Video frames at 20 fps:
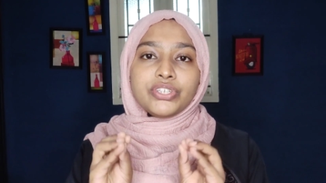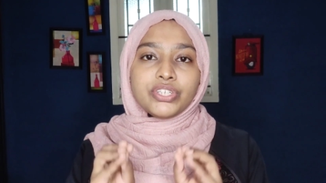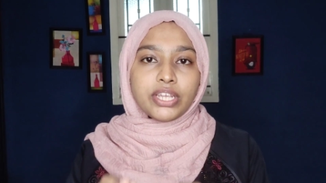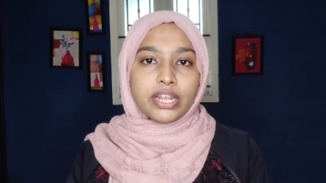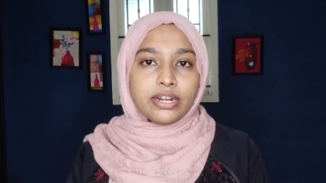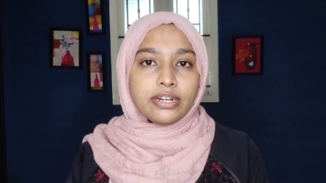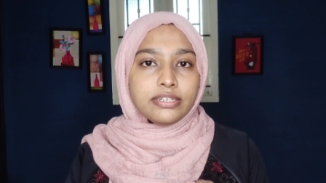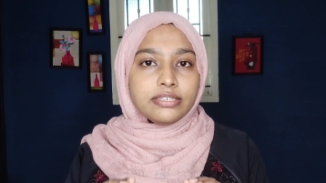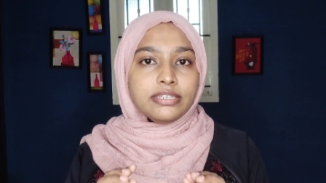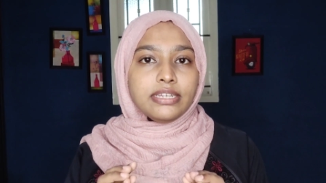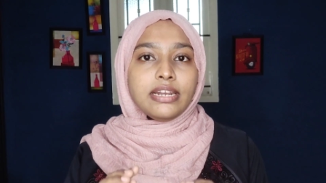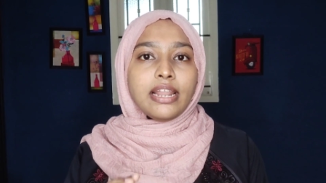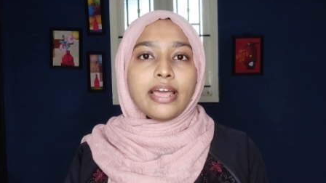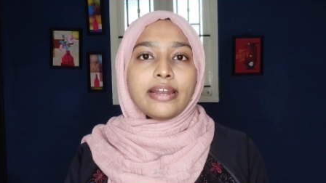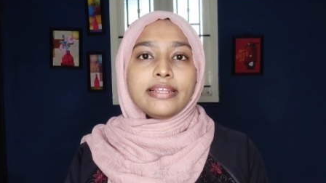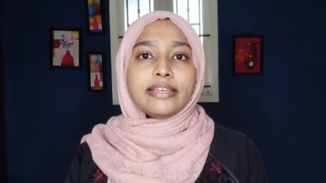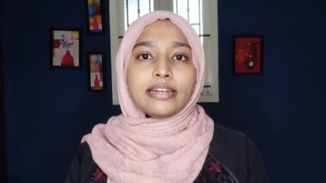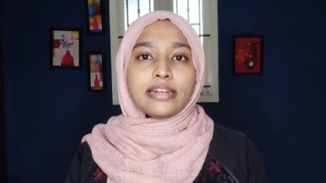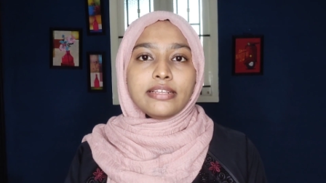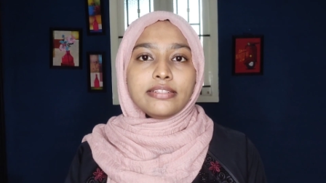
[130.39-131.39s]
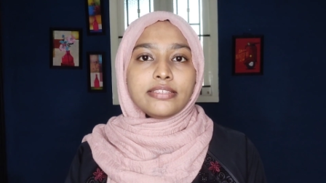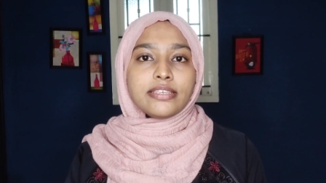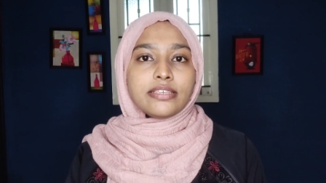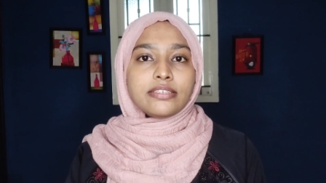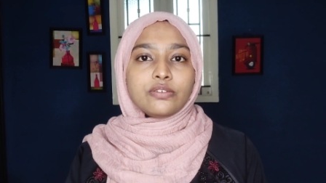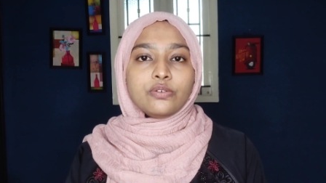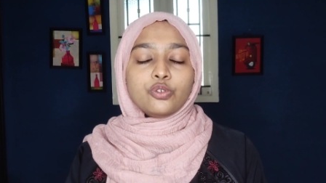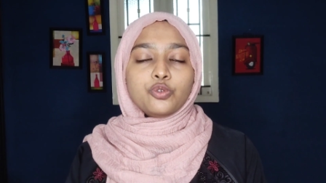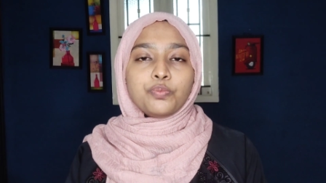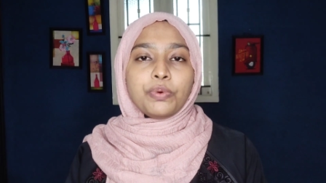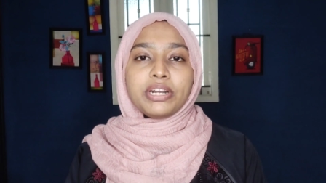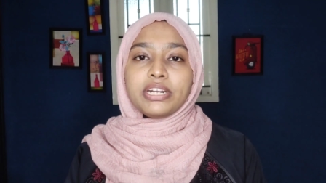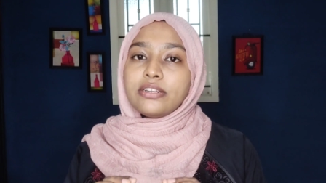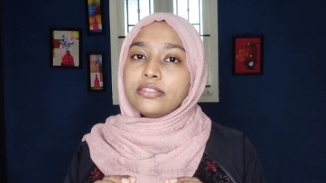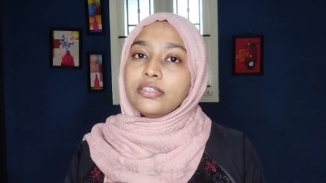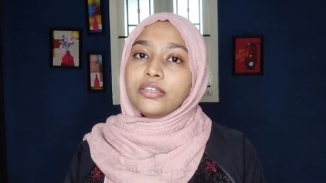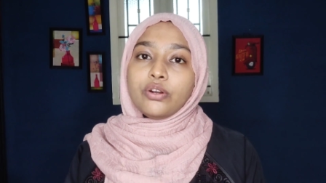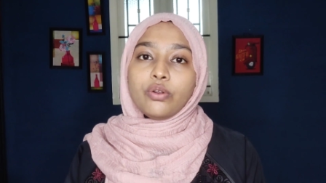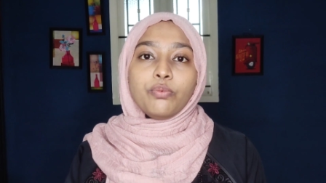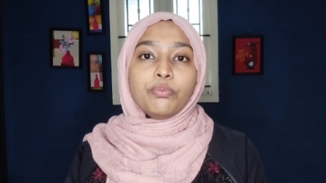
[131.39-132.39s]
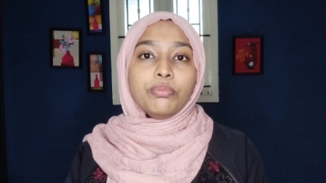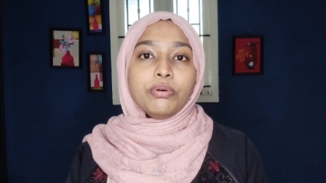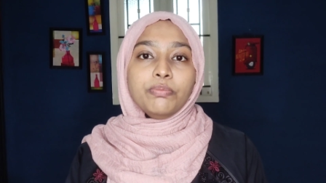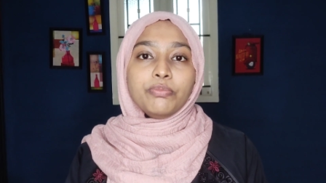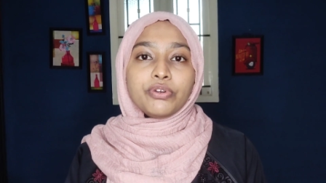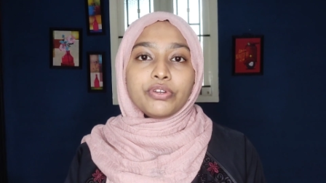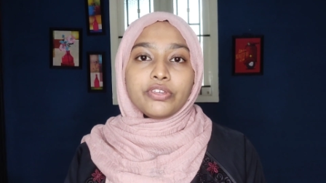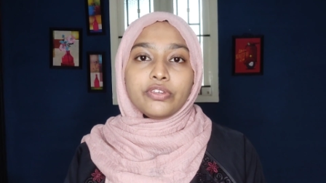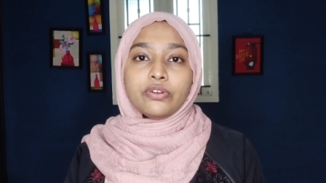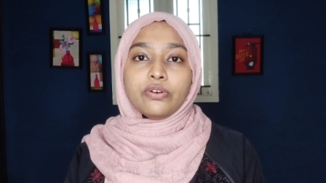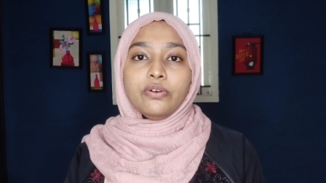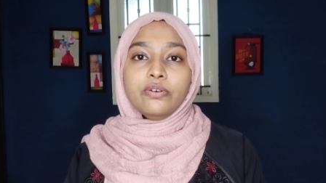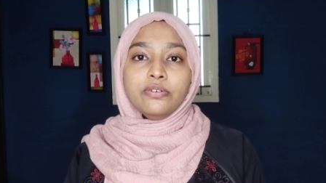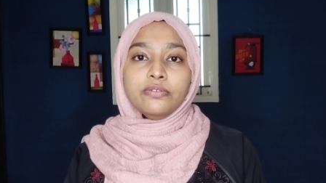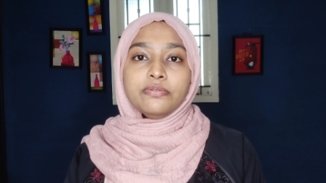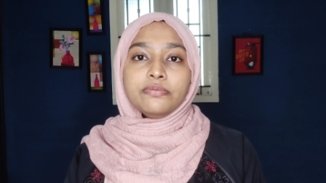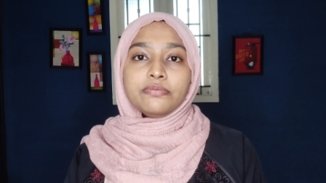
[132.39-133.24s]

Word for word: ஜென்டிலான கிளென்சர்ஸ் யூஸ் பண்ணுறது ரொம்ப முக்கியம்